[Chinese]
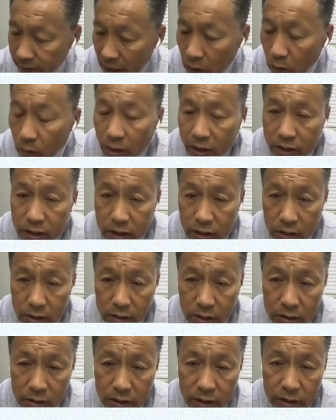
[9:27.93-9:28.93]
泛化
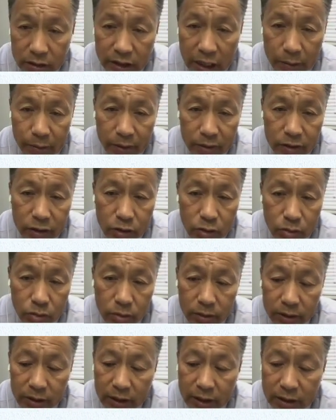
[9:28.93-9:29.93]
性和这个代表
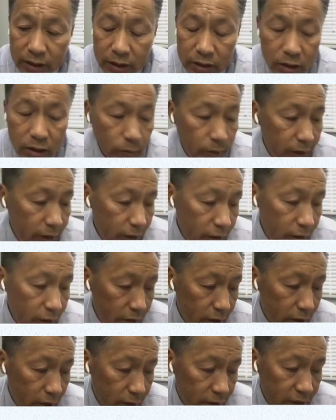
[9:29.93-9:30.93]
性，所以我为大家稍微
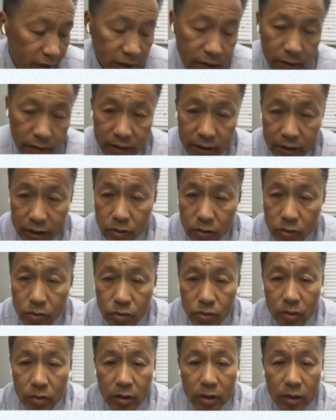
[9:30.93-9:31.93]
呃介绍一下这个
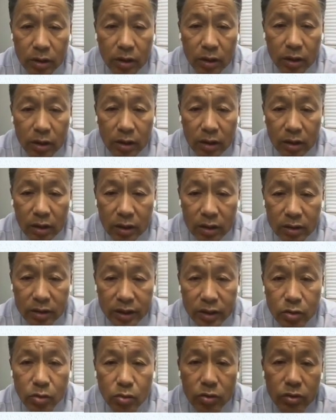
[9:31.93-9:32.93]
工作，呃，
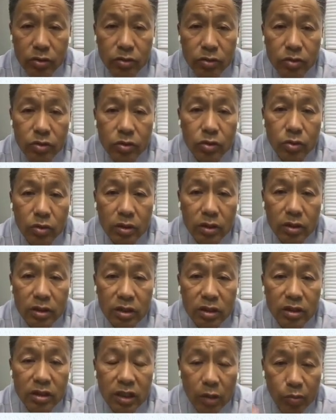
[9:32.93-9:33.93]
这个工作就是说
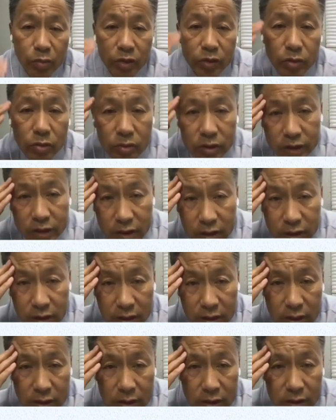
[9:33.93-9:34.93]
是怎么用这
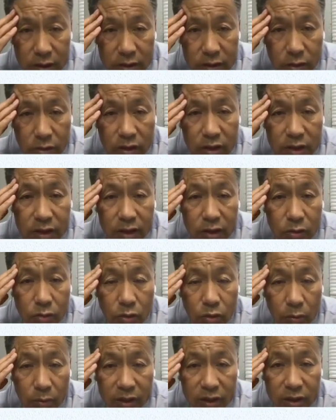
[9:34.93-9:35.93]
个有个这个
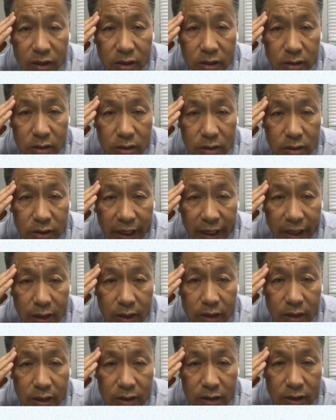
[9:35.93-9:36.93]
我们眼
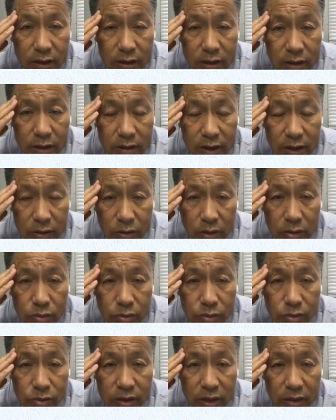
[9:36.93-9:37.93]
科的这个诊断工
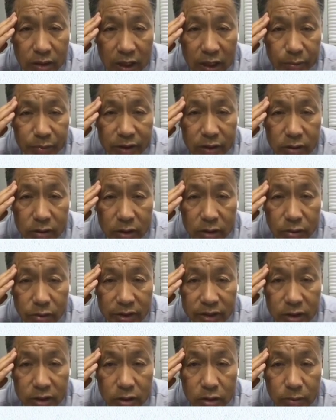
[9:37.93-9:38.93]
具叫 optical
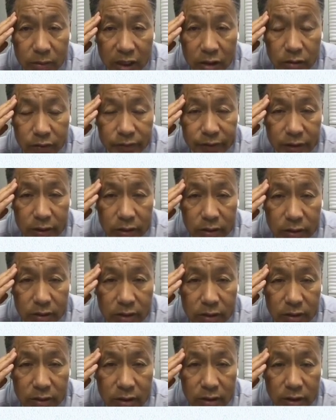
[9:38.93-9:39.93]
coherence tomography，就是